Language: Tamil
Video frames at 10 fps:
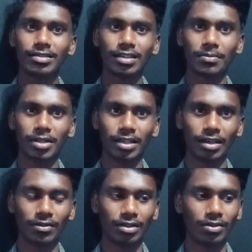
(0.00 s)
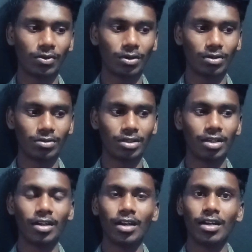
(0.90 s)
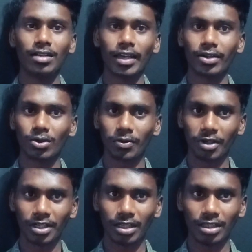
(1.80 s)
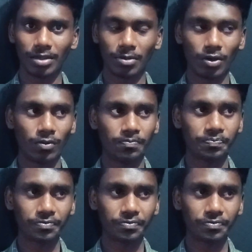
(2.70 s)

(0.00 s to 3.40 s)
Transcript: ஆச்சு அப்படின்னா வந்து உங்களுக்கு வந்து டயரோட வெயிட் அதிகமாகும்